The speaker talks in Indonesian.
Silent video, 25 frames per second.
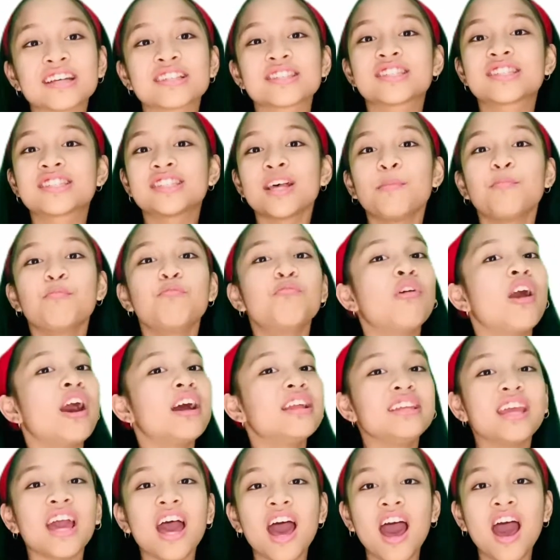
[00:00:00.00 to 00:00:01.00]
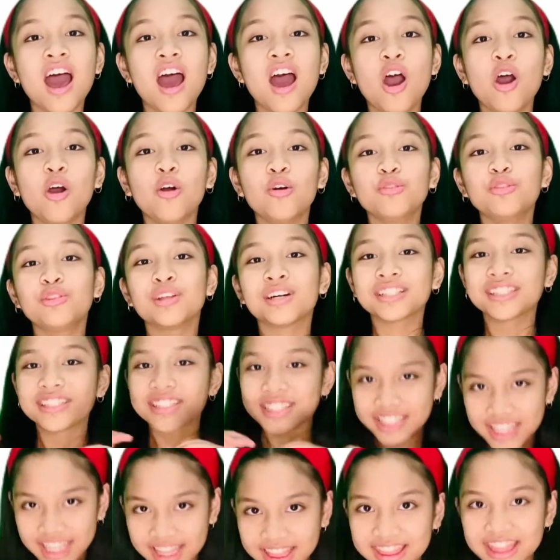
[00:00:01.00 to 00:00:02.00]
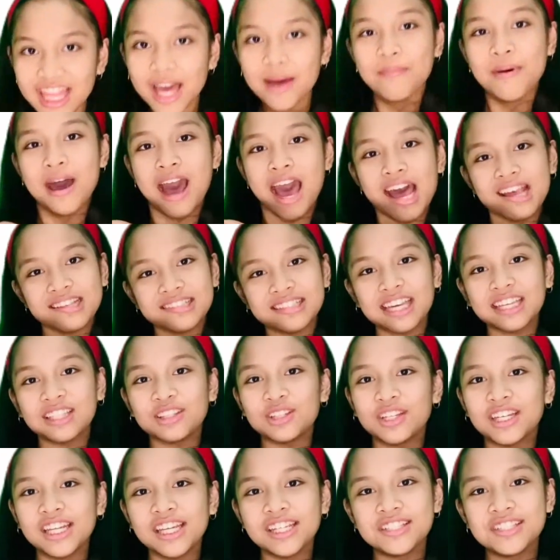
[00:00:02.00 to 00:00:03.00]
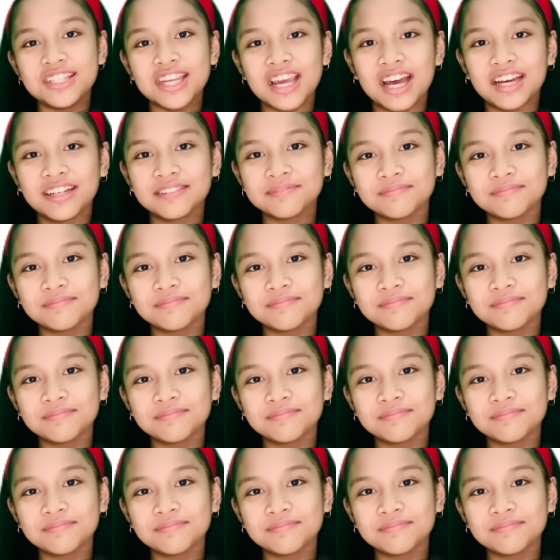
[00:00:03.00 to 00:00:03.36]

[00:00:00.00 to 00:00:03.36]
semuanya untuk cinta bahasa Indonesia.